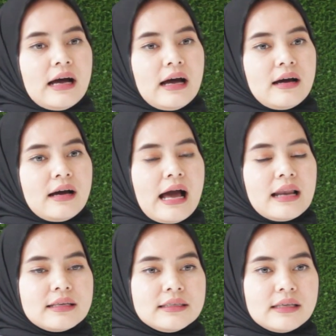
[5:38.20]
uh,
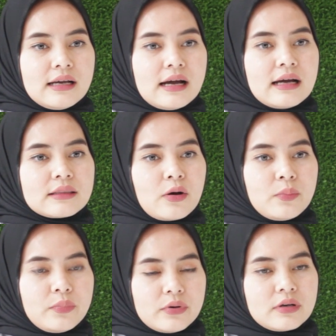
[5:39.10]
ahlinya
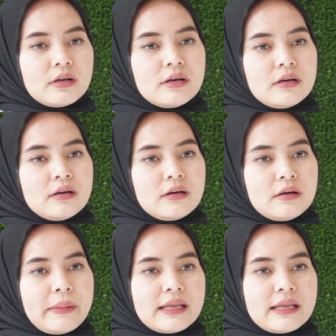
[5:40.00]
ataupun uh,